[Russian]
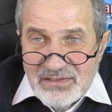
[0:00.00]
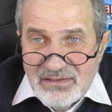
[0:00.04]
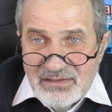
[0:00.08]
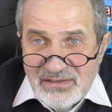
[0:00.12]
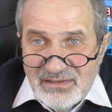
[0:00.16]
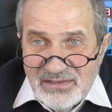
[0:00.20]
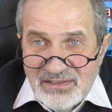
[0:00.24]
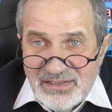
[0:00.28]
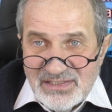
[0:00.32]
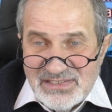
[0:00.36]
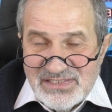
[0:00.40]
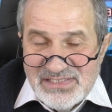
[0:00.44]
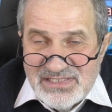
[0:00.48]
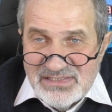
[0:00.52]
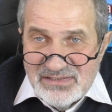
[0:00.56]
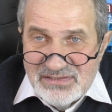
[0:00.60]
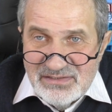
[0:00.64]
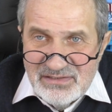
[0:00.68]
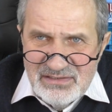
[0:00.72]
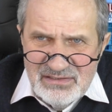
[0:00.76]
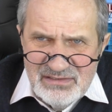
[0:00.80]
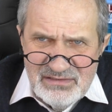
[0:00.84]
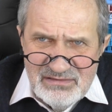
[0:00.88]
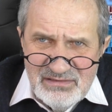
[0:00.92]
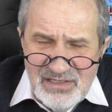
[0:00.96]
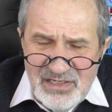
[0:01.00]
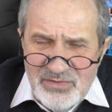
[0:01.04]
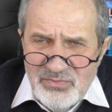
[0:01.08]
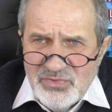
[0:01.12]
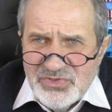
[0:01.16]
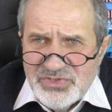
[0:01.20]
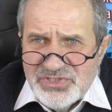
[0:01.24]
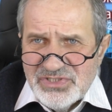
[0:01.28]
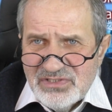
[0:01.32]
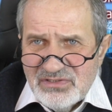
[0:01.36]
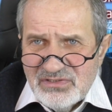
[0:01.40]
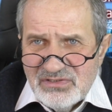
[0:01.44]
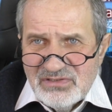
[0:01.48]
акции, а
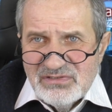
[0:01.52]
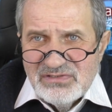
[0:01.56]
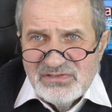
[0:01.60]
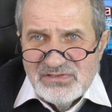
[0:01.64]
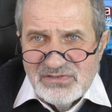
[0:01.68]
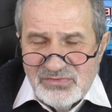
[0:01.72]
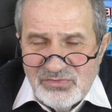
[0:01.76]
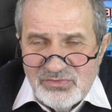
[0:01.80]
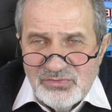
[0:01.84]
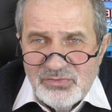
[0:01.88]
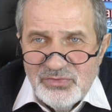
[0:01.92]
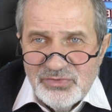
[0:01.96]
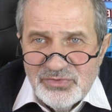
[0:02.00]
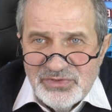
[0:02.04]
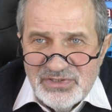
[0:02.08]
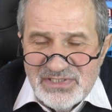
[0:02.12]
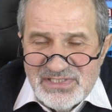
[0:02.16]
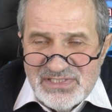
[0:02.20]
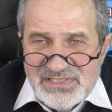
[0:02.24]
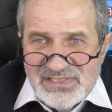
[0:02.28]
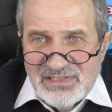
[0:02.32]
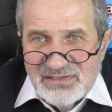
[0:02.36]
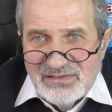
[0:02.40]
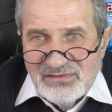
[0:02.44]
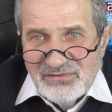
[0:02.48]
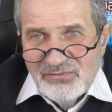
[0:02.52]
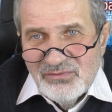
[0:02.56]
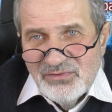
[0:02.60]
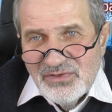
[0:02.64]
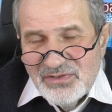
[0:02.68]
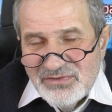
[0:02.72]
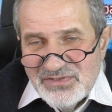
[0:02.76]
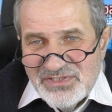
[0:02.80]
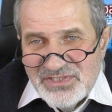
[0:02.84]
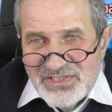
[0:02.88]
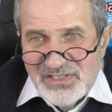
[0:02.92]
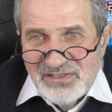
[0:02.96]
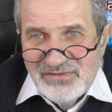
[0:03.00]
может и год назад, ну,
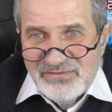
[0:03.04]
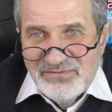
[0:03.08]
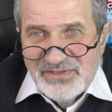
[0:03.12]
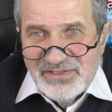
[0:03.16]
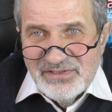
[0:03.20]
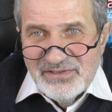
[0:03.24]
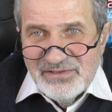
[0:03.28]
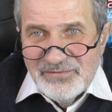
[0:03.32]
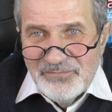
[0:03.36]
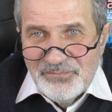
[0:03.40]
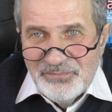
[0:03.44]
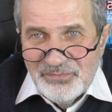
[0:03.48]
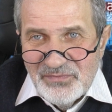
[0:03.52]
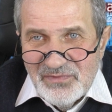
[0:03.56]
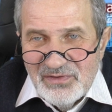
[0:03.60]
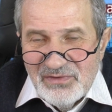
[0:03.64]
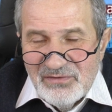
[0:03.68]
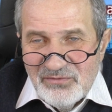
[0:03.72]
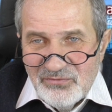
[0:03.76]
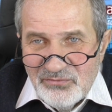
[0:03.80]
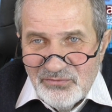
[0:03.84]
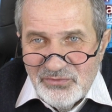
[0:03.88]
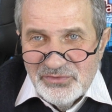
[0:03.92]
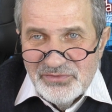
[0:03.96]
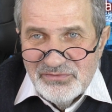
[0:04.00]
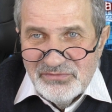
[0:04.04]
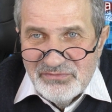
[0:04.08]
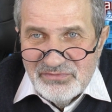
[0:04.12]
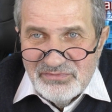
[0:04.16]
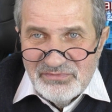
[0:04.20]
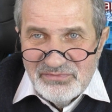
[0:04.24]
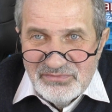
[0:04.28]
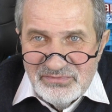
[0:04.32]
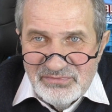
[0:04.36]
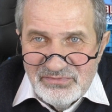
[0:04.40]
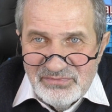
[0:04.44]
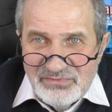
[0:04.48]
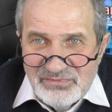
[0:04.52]
короче говоря, вот
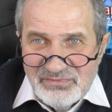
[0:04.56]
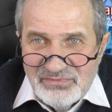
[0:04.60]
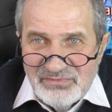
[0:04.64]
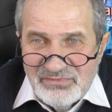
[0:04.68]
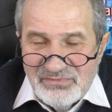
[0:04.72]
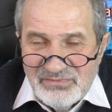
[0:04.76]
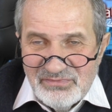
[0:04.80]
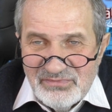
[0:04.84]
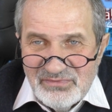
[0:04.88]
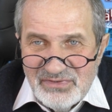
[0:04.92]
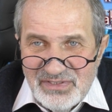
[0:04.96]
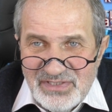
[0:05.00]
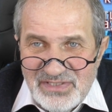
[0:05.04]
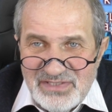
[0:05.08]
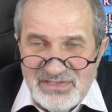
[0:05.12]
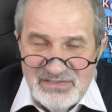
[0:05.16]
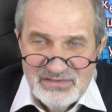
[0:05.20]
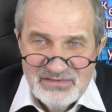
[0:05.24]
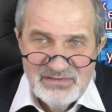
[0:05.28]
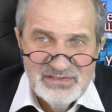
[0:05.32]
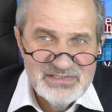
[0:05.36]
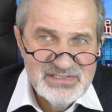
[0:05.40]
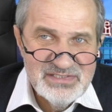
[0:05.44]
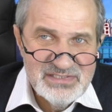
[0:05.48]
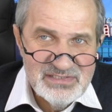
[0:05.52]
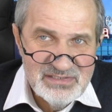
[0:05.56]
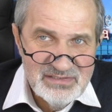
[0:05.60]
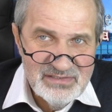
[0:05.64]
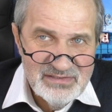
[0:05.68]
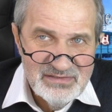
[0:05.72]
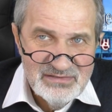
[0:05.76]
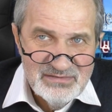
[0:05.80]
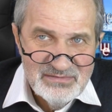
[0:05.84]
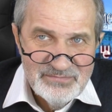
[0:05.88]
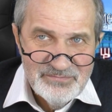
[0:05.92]
эти акции